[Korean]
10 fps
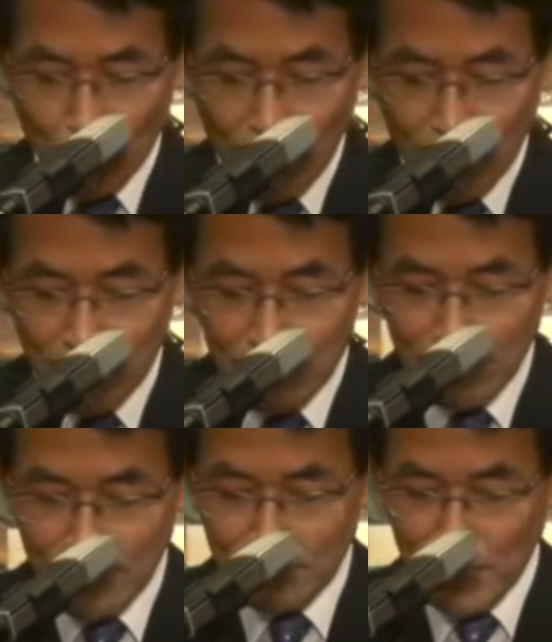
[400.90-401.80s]

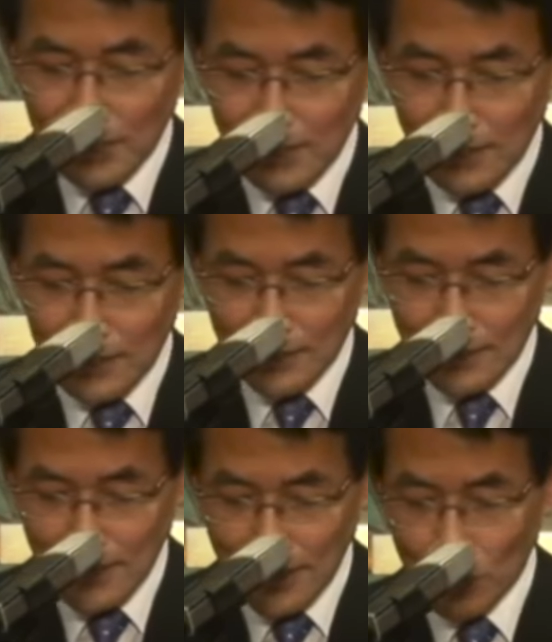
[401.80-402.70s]
외인들을
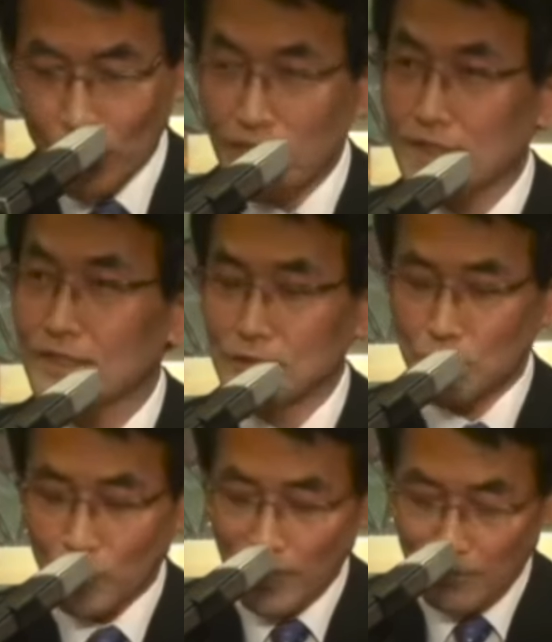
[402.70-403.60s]
판단하는데 외인들은
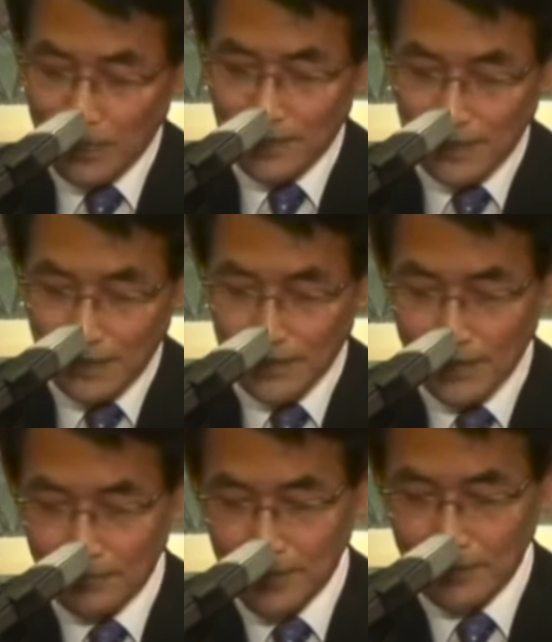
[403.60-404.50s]
교회 밖 세상
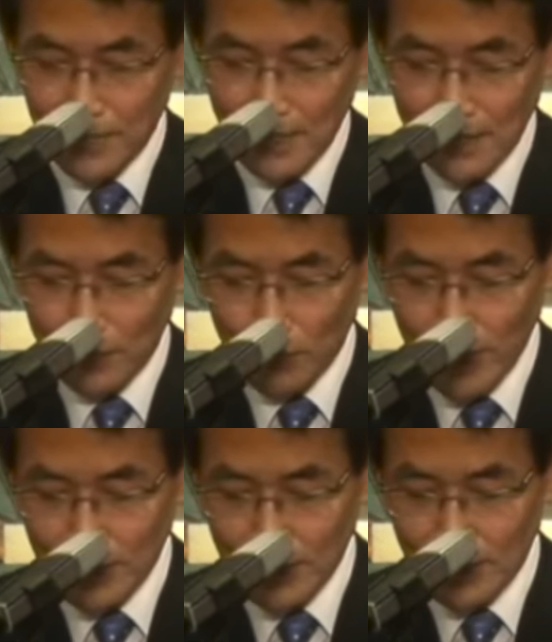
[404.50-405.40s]
사람들입니다.
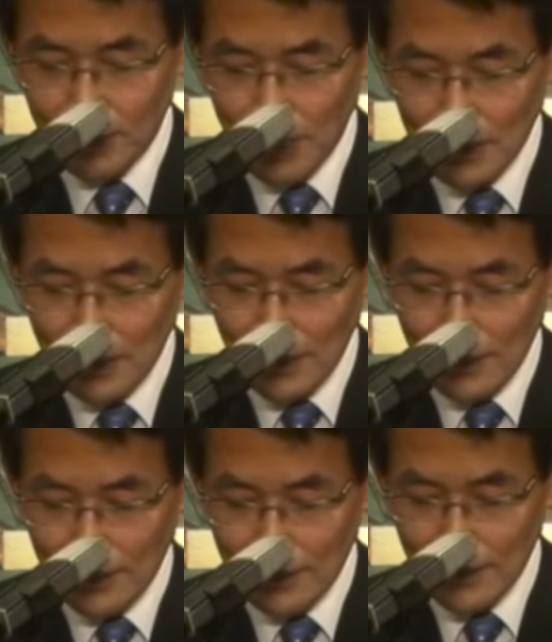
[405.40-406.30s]
외인들을
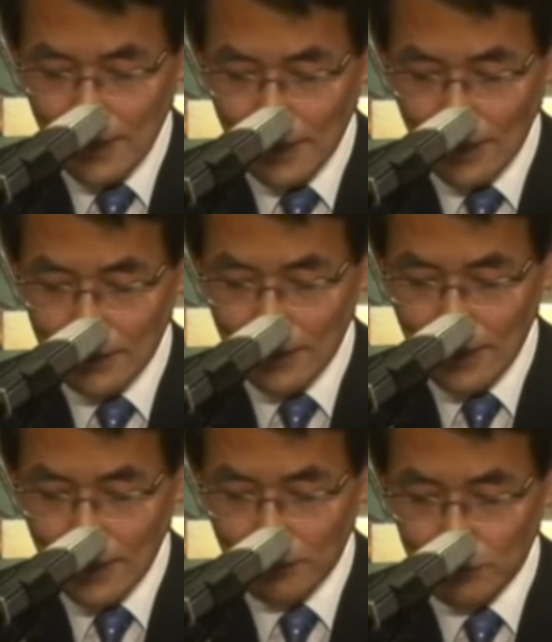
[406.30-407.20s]
판단하는데
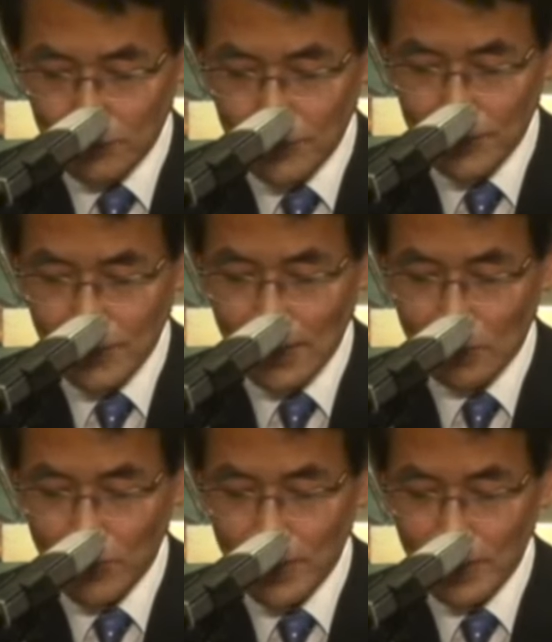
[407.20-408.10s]
내게 무슨
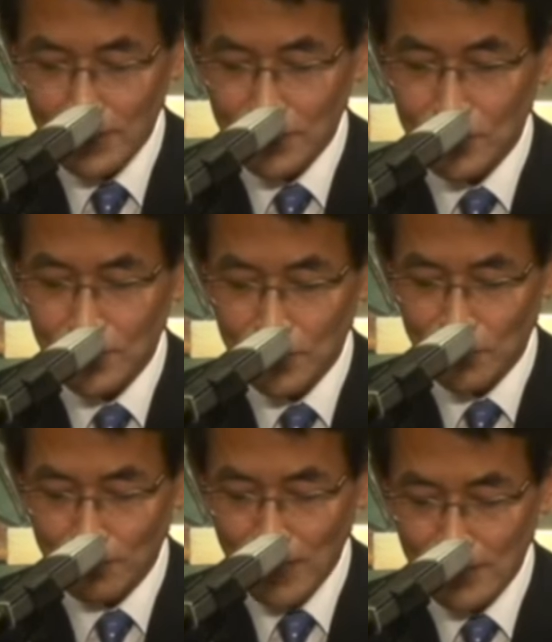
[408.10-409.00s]
상관이
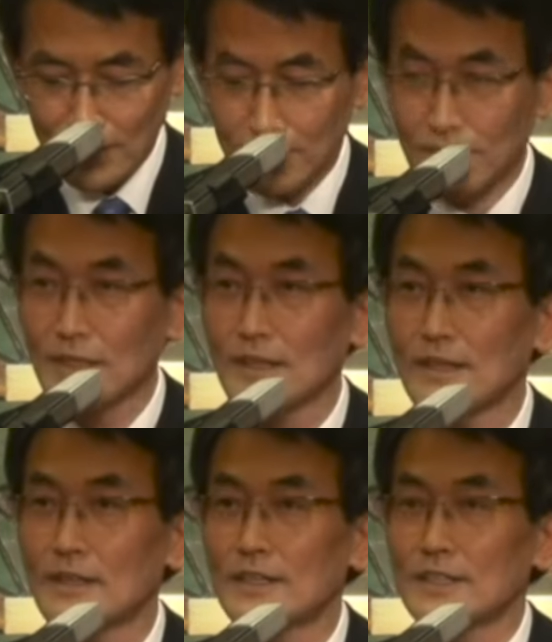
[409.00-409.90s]
있으리오마는
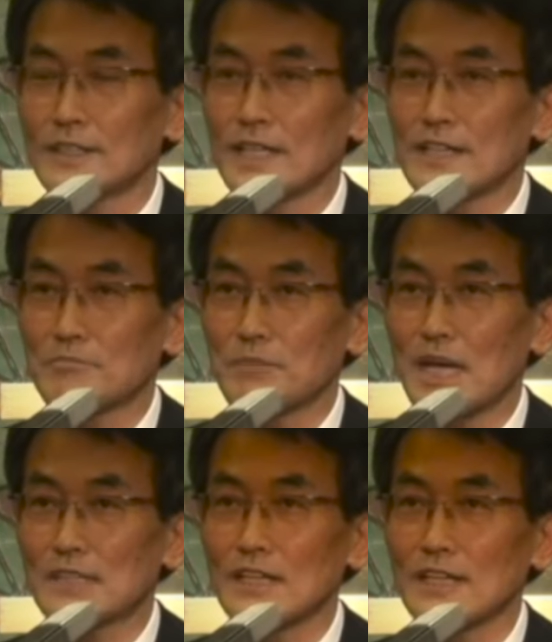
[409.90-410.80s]
세상
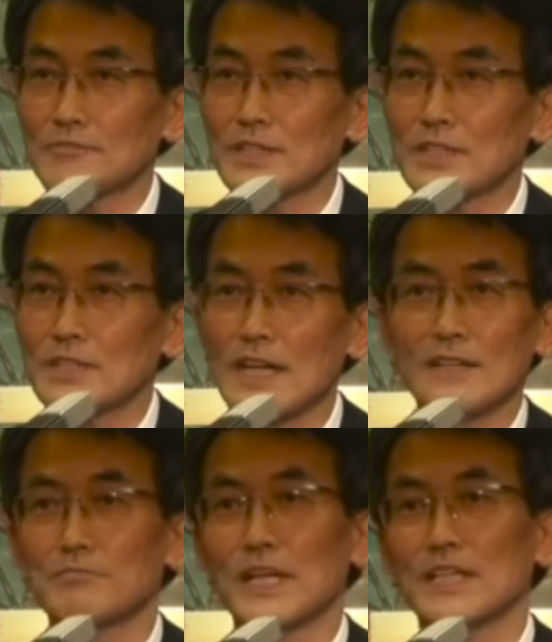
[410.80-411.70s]
밖 사람들을
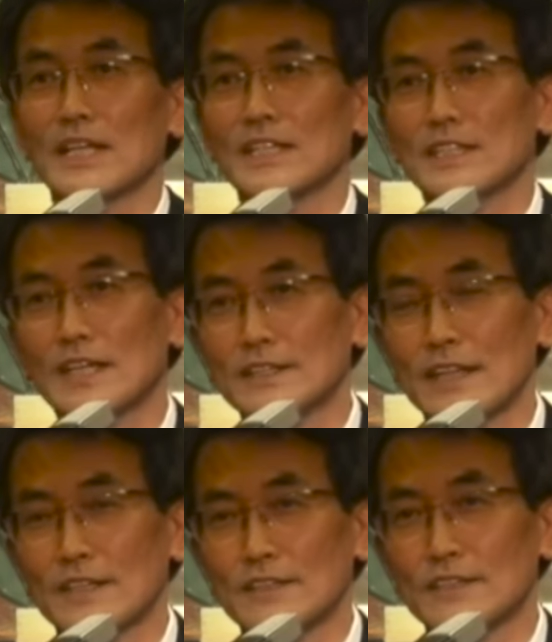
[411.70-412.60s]
나는 판단하지
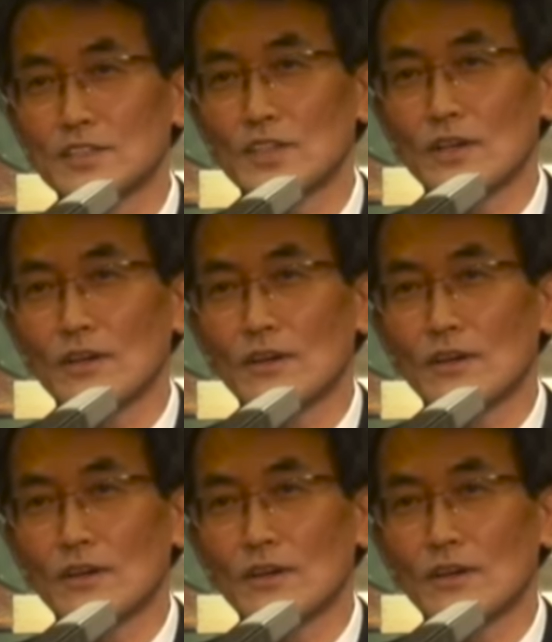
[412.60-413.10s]
않는다는 것이죠.